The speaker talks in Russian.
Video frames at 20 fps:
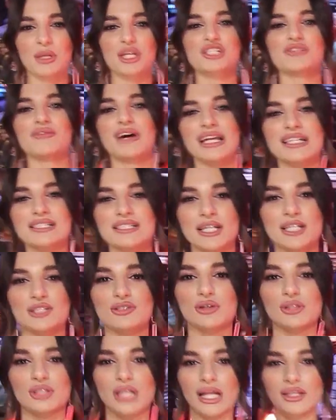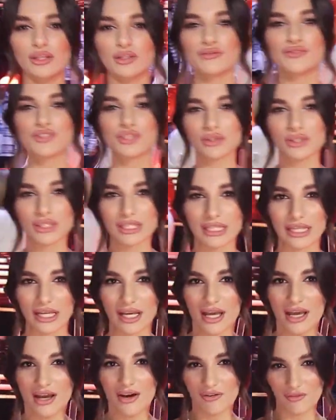переживали за результат, но все-таки
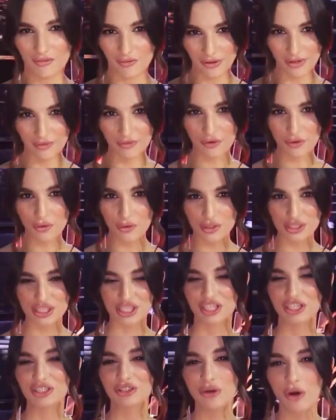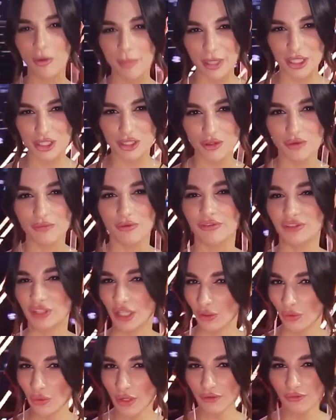вы в курсе, кто прошел во
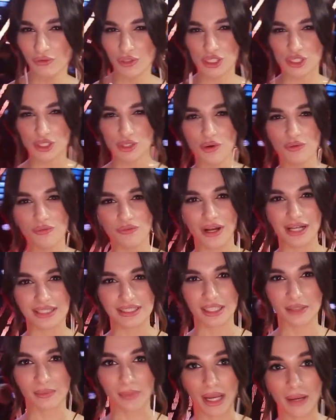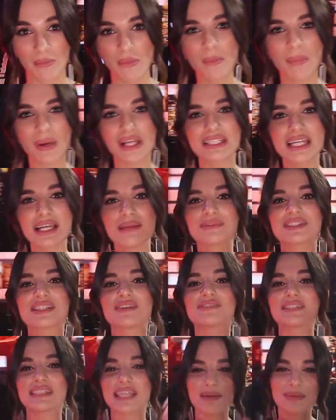второй эфир шоу «Фактор Бай». Мы
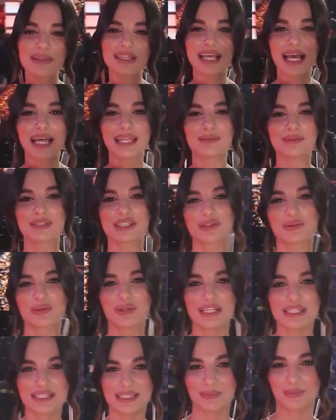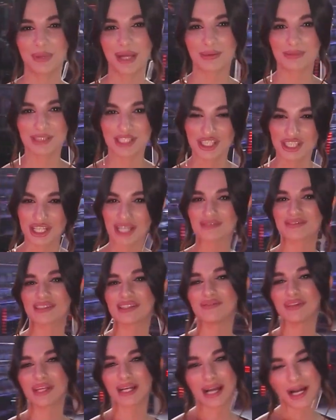поделимся всеми тайнами за кулисы прямо сейчас в
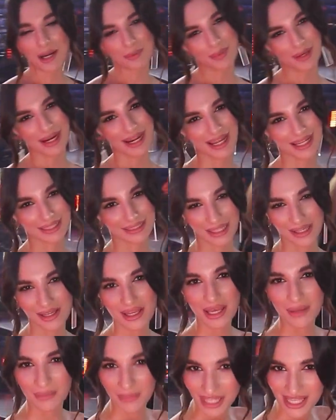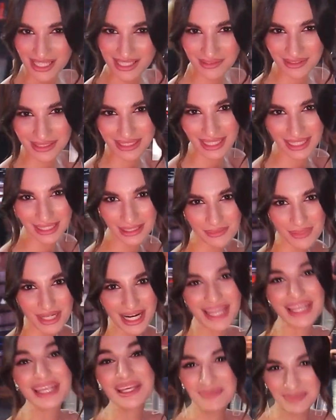дневниках проекта. Меня зовут Хелена
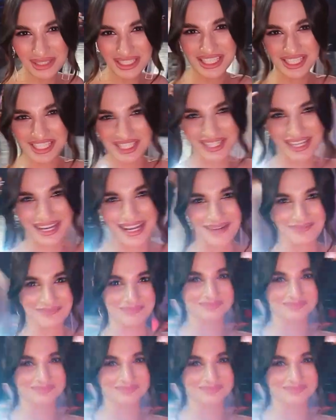Мирай, и мы начинаем.